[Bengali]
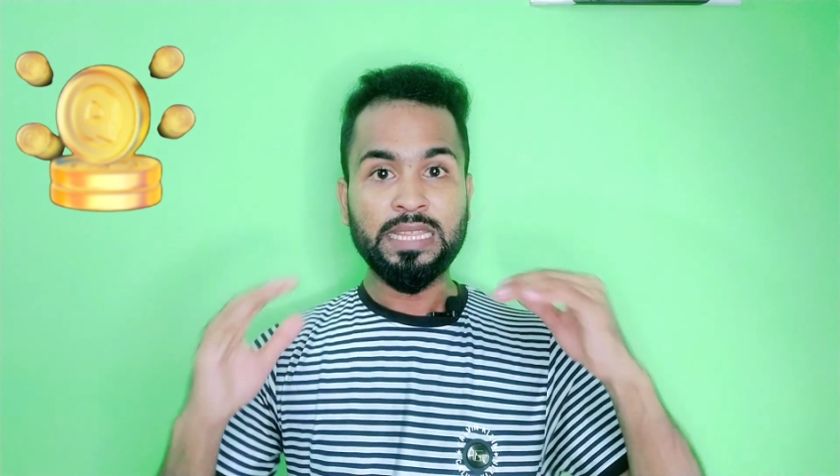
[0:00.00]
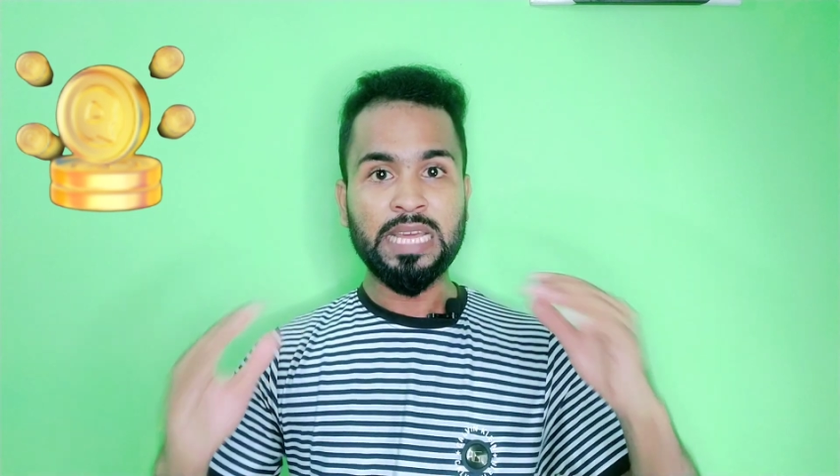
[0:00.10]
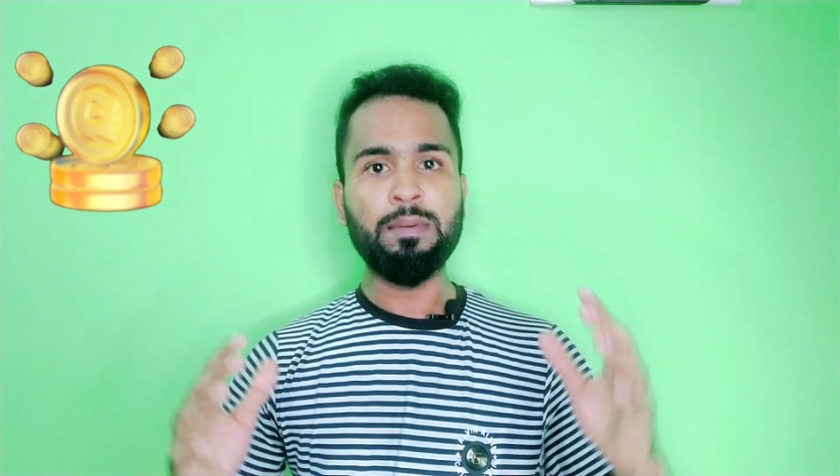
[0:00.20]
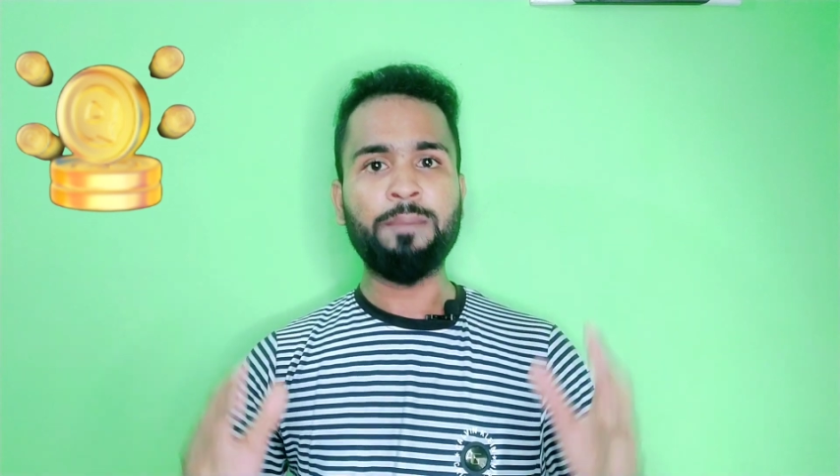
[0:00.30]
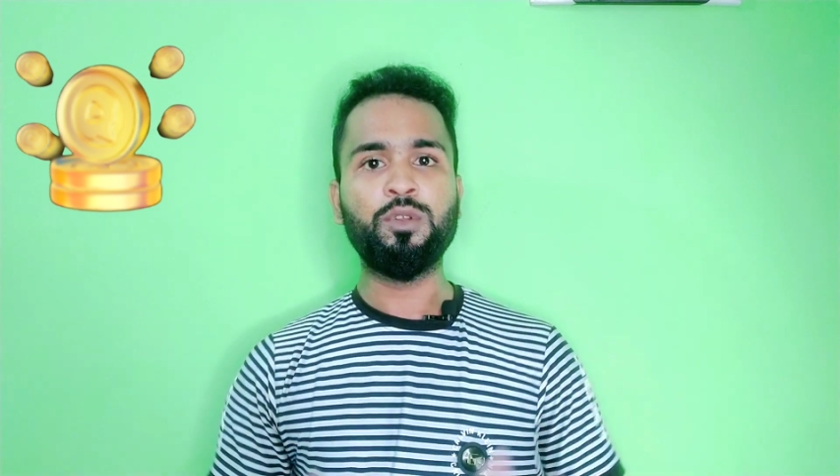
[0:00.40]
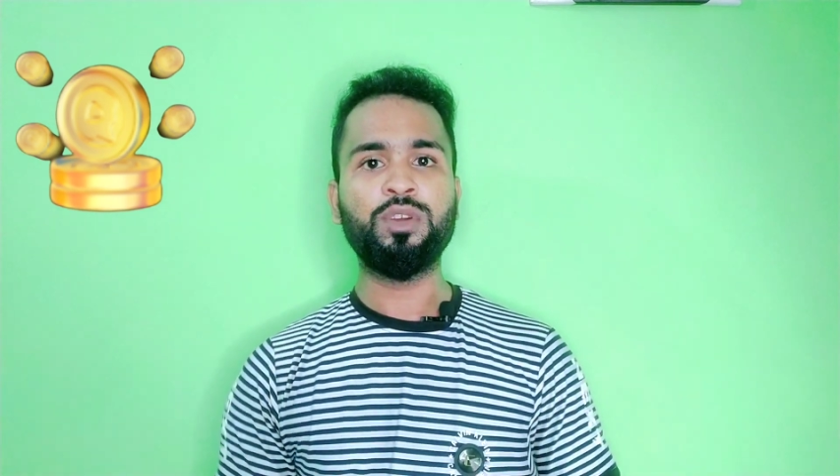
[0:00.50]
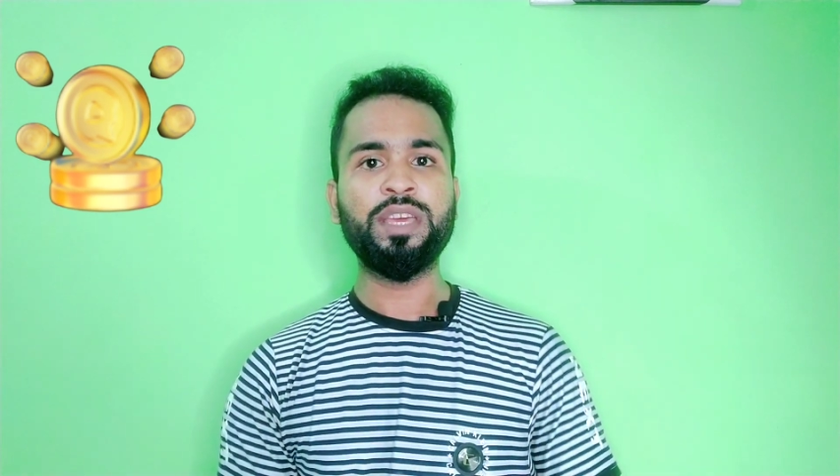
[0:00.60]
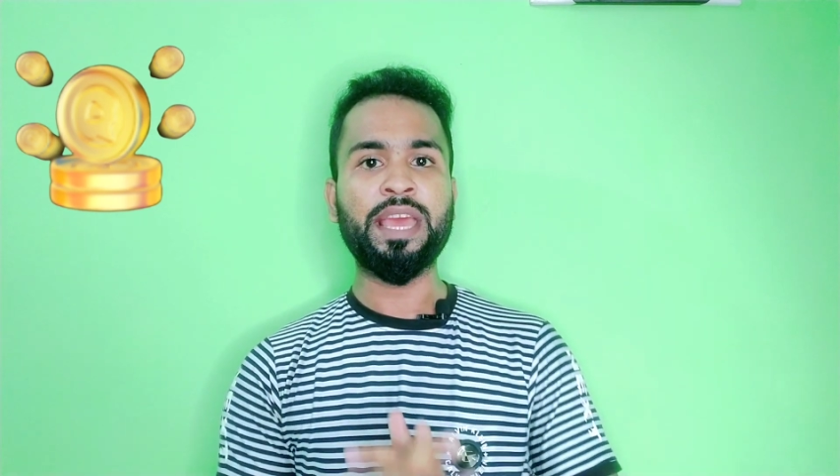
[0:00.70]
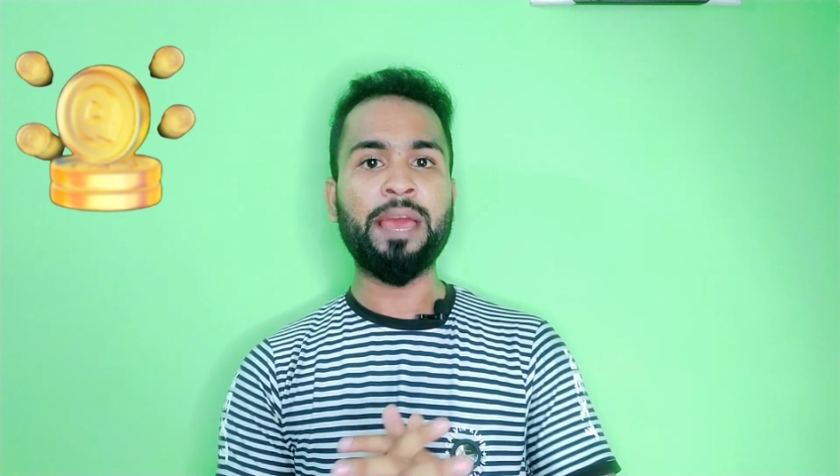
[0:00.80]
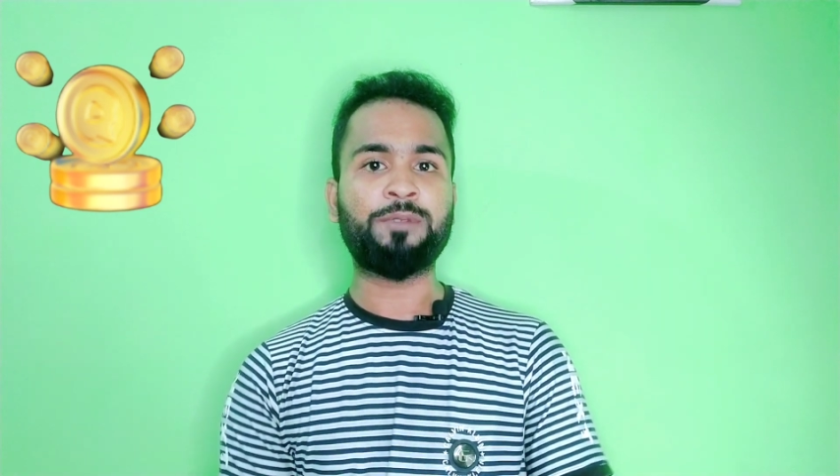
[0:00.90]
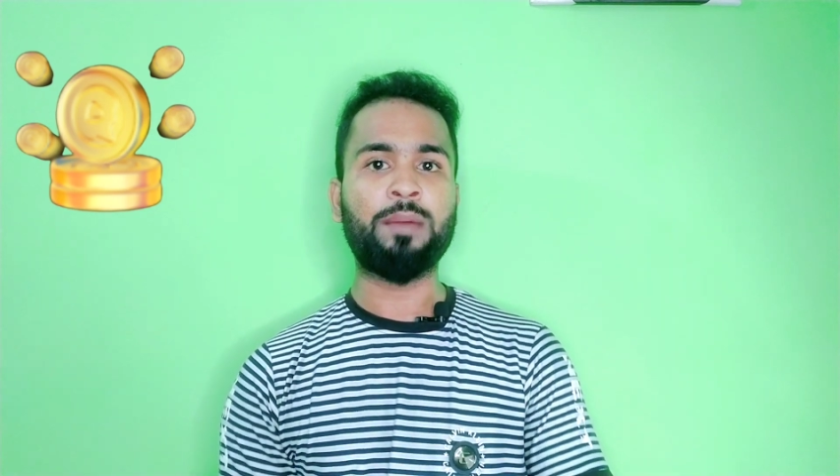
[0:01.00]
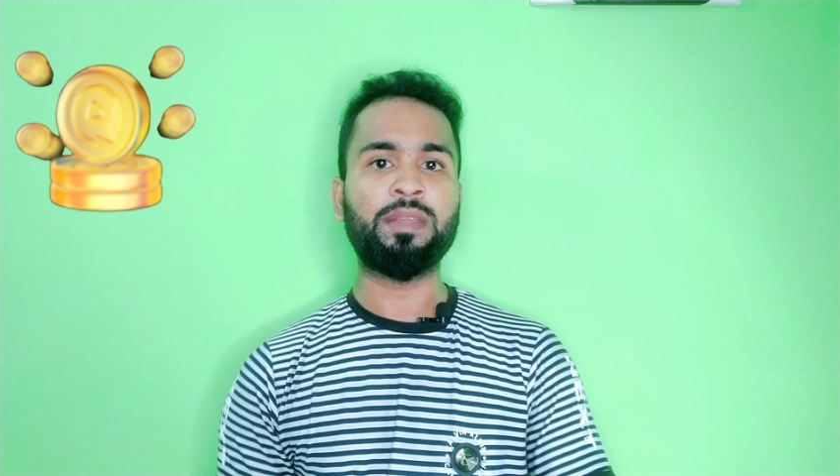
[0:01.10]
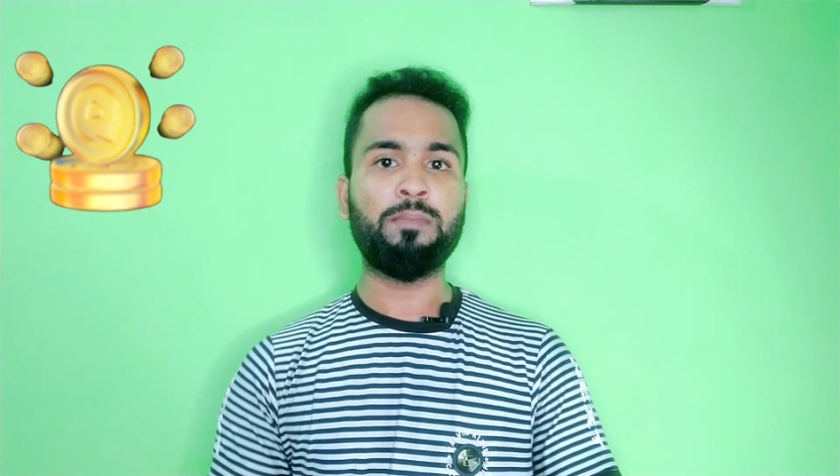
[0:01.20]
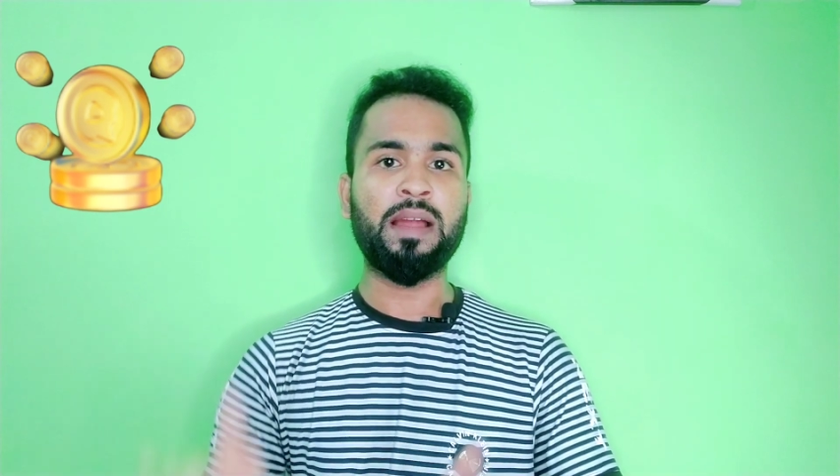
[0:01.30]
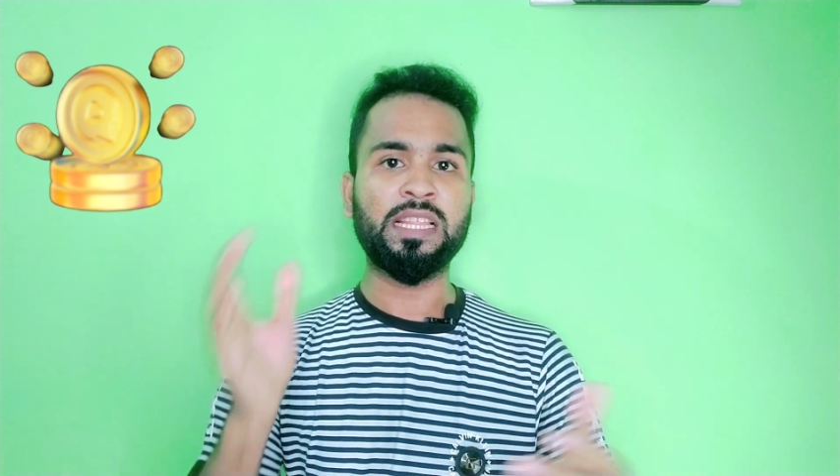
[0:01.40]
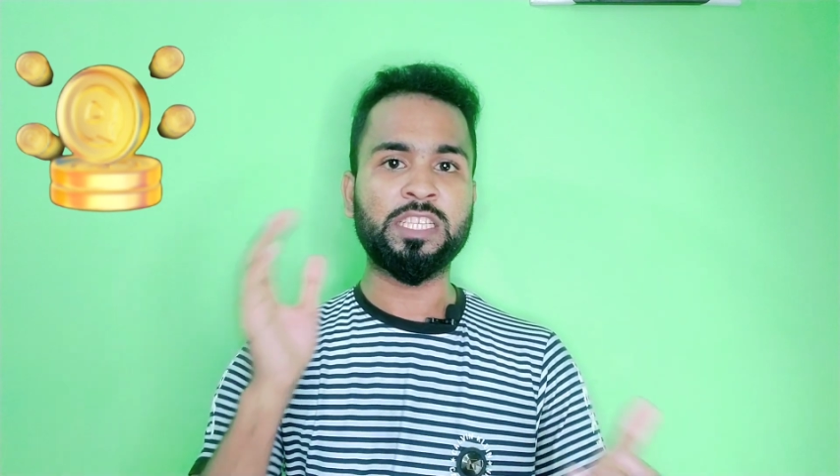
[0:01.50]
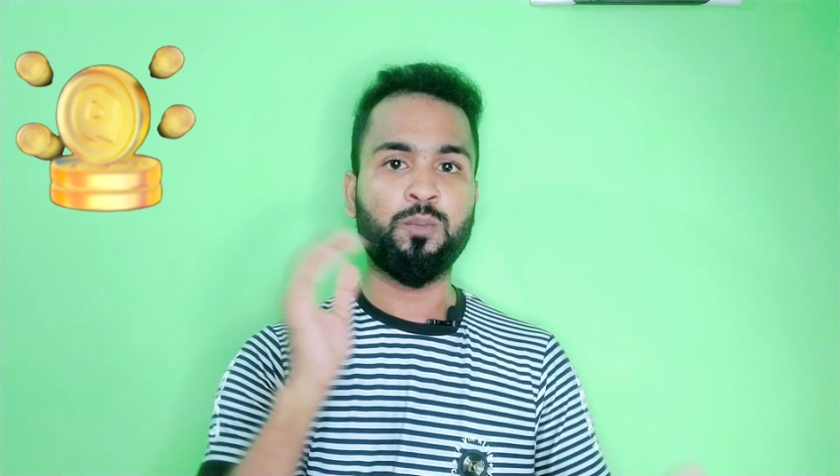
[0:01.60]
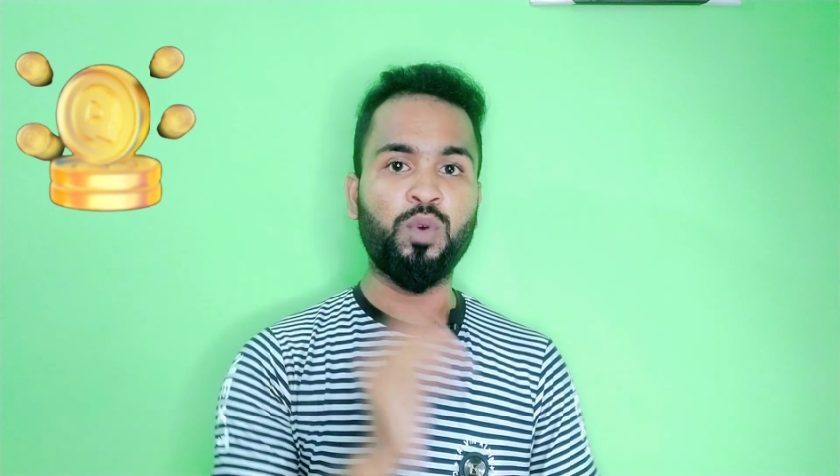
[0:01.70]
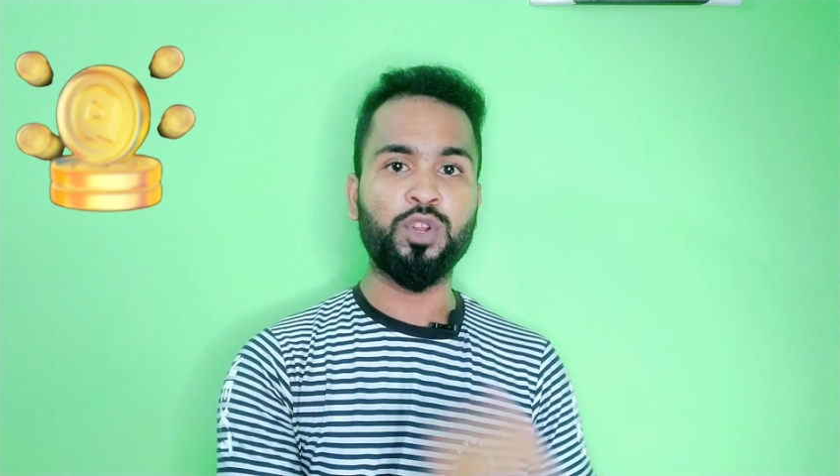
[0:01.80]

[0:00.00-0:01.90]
তারা ভাবছিল কি এই অ্যাপসটা আমাদের বাংলাদেশে